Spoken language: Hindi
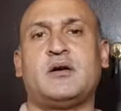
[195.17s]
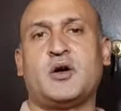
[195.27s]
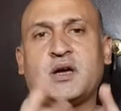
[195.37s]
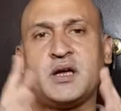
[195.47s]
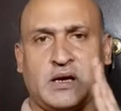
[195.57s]

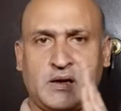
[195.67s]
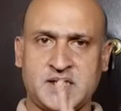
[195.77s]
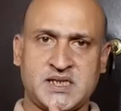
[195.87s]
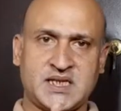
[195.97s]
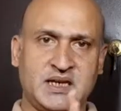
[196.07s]
और
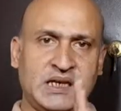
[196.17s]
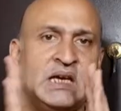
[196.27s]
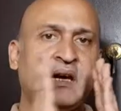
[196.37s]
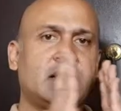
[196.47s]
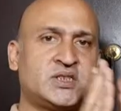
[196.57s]
क्रिकेटर्स की
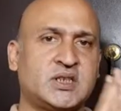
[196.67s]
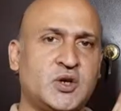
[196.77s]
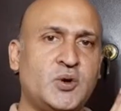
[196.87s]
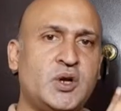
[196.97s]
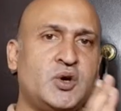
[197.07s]

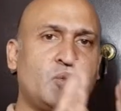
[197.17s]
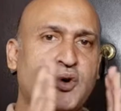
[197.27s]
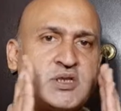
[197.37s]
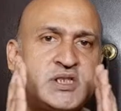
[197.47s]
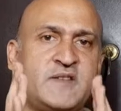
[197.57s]
सिक्योरिटी को
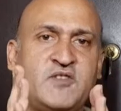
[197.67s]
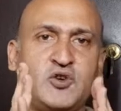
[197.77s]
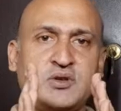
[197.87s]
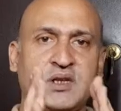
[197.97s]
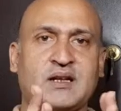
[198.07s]
और सेफ्टी
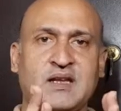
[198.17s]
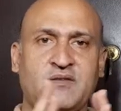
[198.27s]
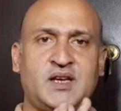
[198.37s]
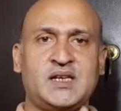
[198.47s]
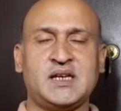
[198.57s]
को देखते
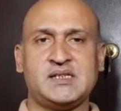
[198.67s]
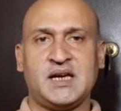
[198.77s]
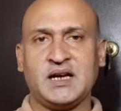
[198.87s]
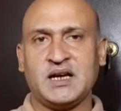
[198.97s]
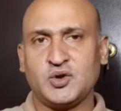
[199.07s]
हुए किया
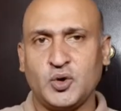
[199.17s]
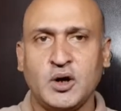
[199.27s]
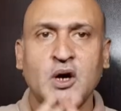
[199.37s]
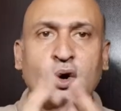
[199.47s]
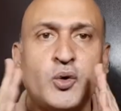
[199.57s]
जाएगा तो
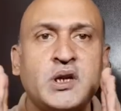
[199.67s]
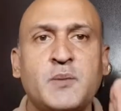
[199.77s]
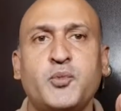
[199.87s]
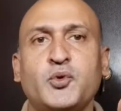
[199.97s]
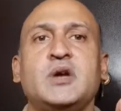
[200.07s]
उनकी
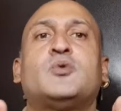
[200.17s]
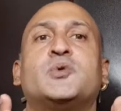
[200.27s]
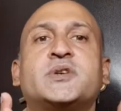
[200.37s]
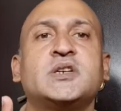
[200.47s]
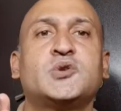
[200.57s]
पूरी
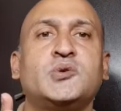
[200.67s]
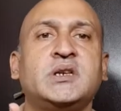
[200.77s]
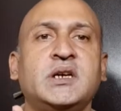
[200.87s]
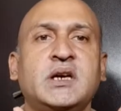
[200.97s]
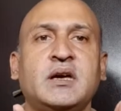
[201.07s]
कोशिश तो
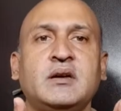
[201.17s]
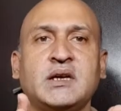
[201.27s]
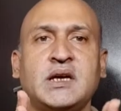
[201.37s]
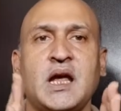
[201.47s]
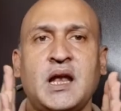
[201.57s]
ये है
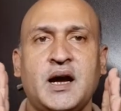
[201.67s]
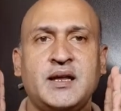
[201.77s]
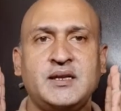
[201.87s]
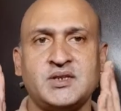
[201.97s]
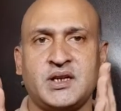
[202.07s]
कि
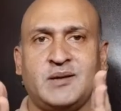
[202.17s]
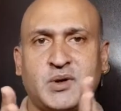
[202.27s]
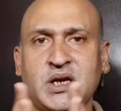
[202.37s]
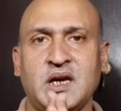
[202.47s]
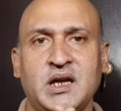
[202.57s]
खिलाड़ी
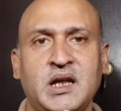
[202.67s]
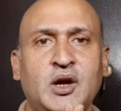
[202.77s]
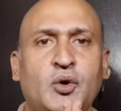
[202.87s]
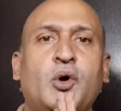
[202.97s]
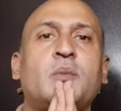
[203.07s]
जनाब
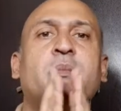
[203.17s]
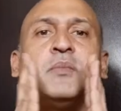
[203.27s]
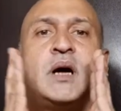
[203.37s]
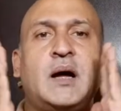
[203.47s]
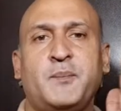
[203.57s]
खेलें और
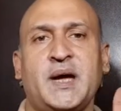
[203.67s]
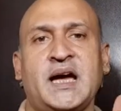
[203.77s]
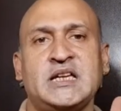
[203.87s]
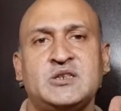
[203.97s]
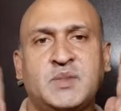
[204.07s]

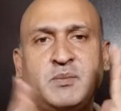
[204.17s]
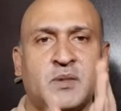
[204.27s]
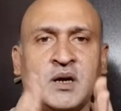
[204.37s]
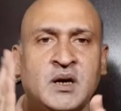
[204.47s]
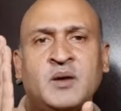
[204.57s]
मैच में
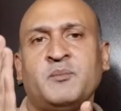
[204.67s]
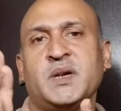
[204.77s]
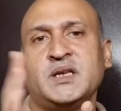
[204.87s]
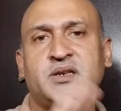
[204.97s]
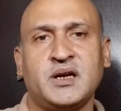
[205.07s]

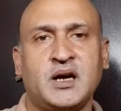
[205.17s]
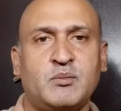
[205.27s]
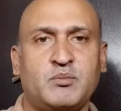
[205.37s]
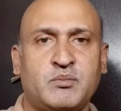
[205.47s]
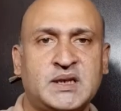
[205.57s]
में
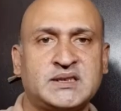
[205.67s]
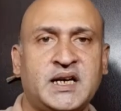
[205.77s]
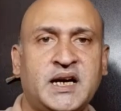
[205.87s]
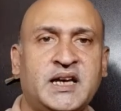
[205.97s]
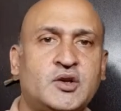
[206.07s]
जनाब
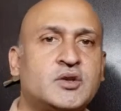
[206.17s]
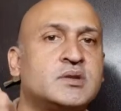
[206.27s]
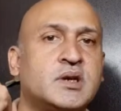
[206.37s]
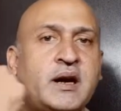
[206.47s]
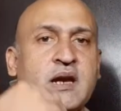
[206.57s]
मज़ा आए और
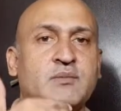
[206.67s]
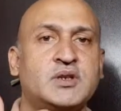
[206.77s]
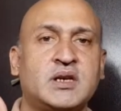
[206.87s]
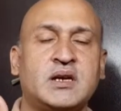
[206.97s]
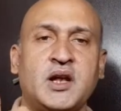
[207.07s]
गैर
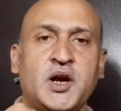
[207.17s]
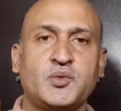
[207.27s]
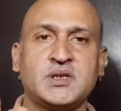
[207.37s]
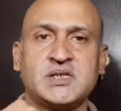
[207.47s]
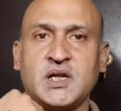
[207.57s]
मुल्की
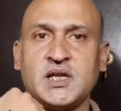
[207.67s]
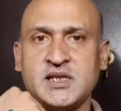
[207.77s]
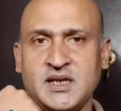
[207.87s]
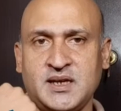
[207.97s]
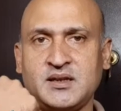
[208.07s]
खिलाड़ियों की ज़्यादा
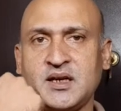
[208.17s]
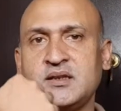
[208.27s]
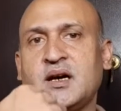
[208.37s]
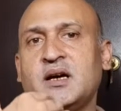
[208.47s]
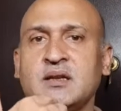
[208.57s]
से ज़्यादा
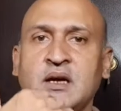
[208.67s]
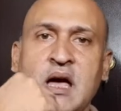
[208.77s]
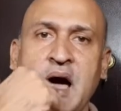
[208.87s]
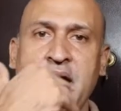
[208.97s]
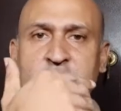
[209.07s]
तादाद
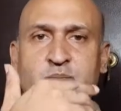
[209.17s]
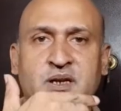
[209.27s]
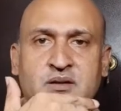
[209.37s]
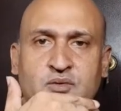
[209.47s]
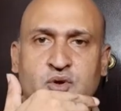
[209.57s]

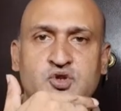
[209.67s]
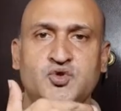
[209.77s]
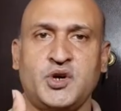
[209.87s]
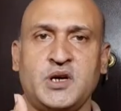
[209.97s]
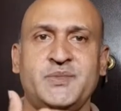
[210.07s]
आईपीएल को
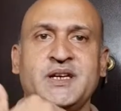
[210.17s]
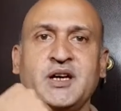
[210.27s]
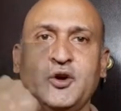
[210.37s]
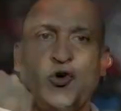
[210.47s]
इंजॉय भी करें